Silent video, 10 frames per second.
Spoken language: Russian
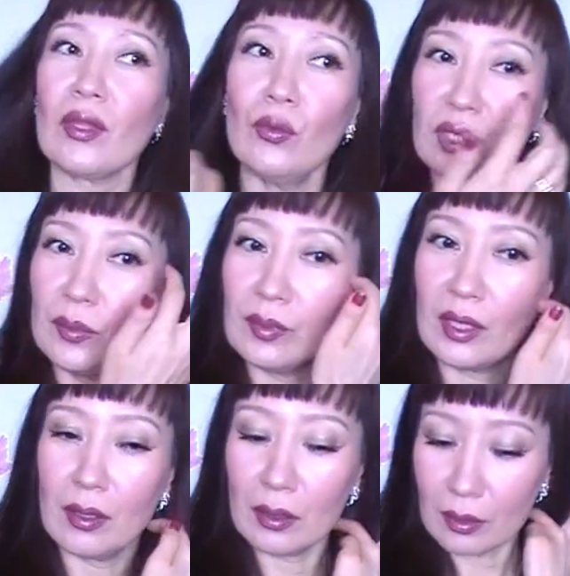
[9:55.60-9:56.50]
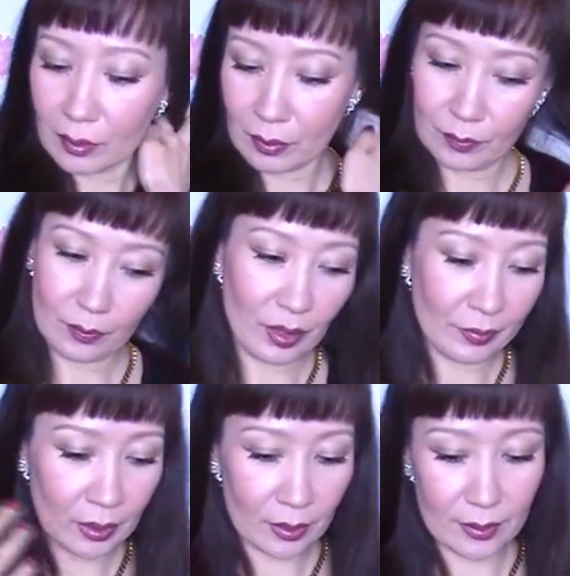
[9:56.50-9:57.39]
вот именно э,
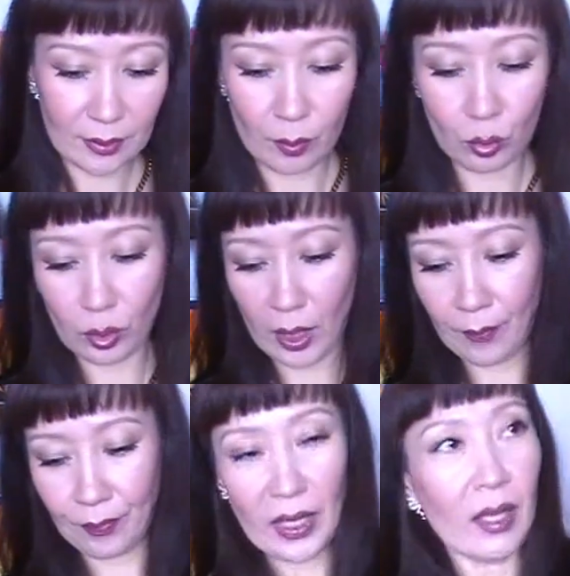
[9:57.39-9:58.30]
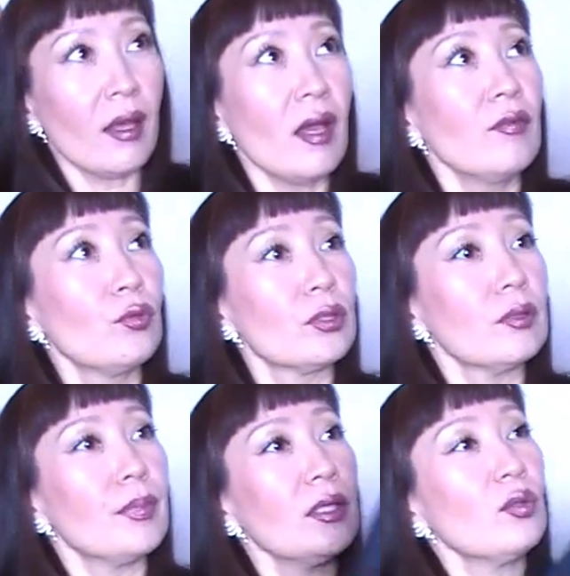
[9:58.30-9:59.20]
поверхность каблука. Вот,
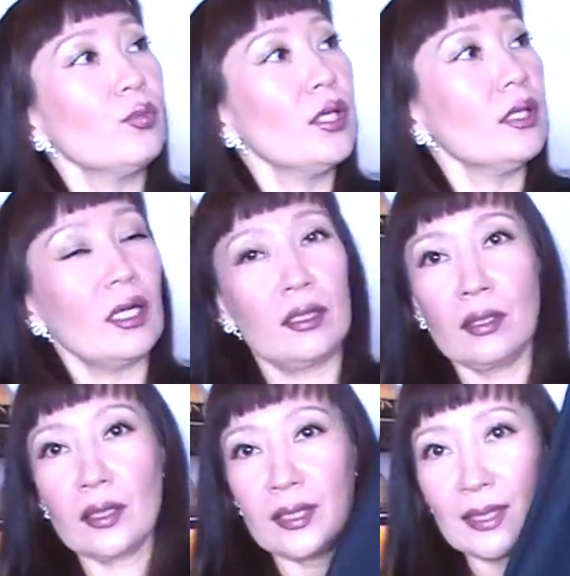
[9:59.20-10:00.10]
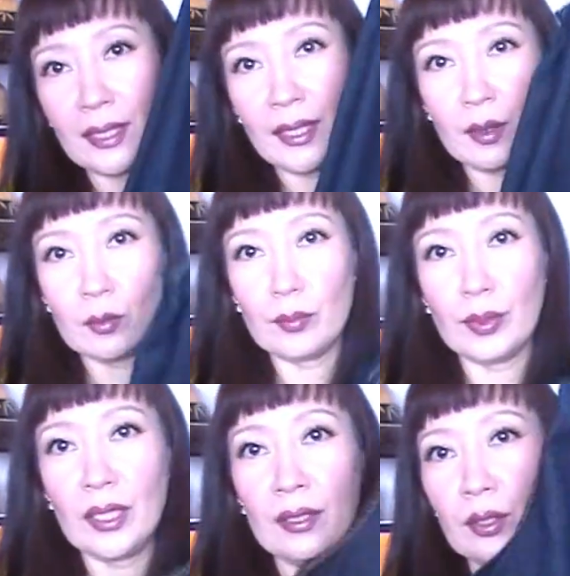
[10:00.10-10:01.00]
поэтому я их отрезать не
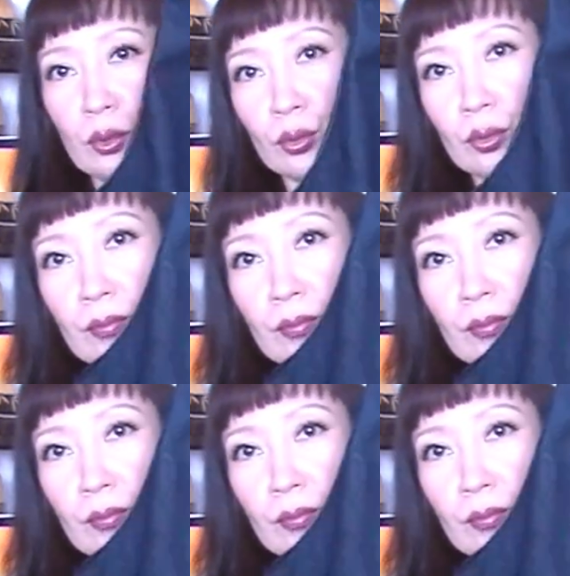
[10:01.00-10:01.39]
планирую.